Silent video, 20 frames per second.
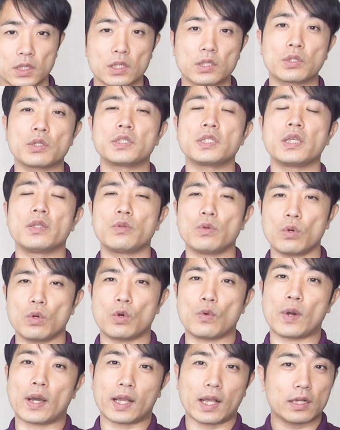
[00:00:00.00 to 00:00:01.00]
そして脳
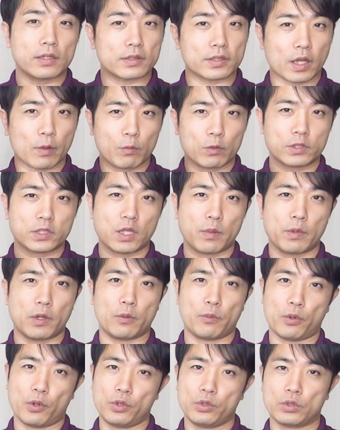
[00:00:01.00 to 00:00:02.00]
を若く保つため
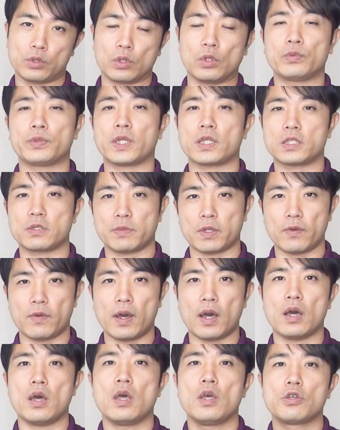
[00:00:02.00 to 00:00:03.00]
のポイントの2つ目
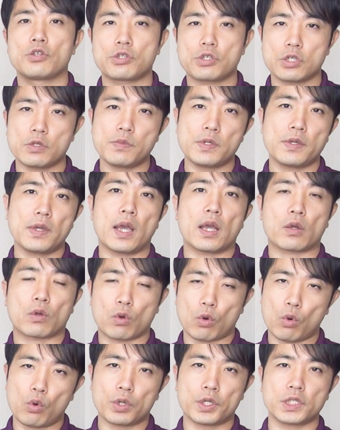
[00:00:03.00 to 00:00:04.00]
は、趣味や
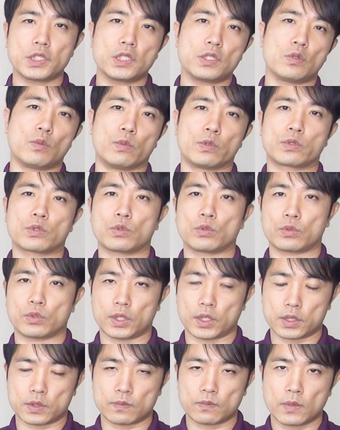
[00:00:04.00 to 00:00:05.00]
好奇心を持つこと
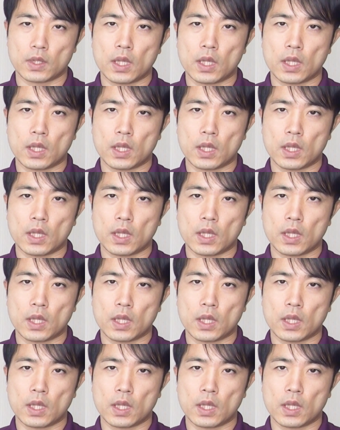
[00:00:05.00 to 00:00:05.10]
です。